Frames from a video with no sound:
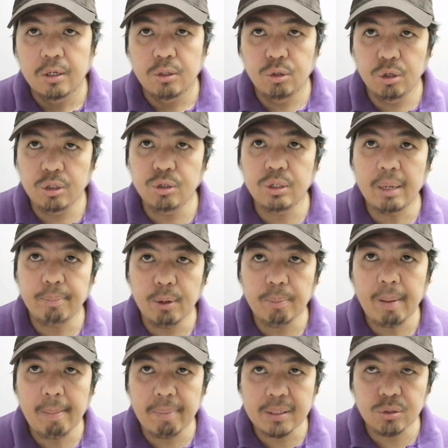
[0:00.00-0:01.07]
Doon niyo na po
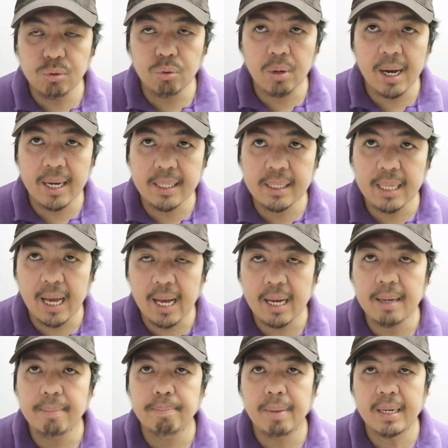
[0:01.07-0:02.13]
papasukan ng
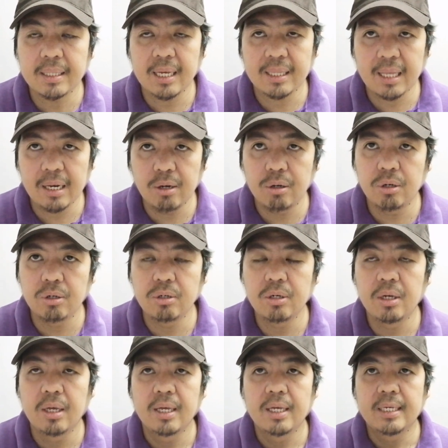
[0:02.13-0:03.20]
pagtatanong
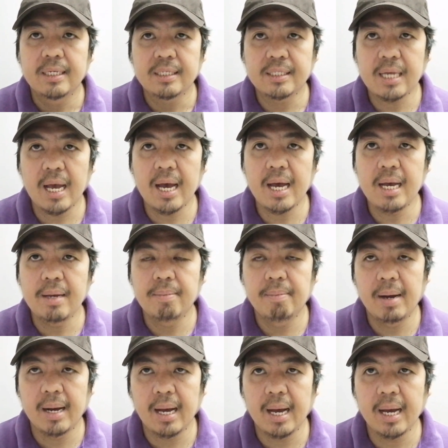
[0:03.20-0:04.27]
sa
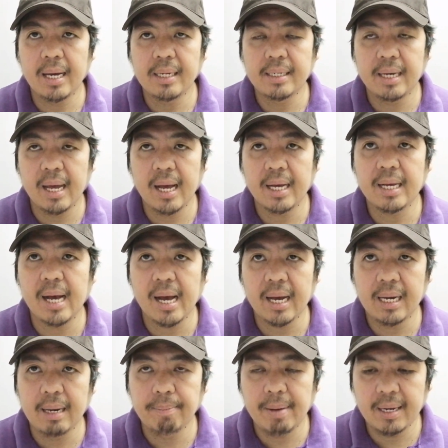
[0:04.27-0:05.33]
mga
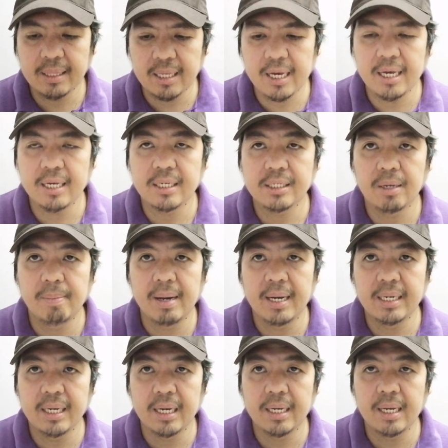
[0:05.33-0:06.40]
nagkakalapate, sa
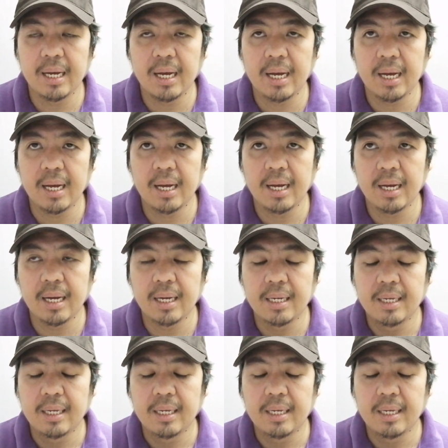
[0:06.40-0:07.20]
mga nag uh,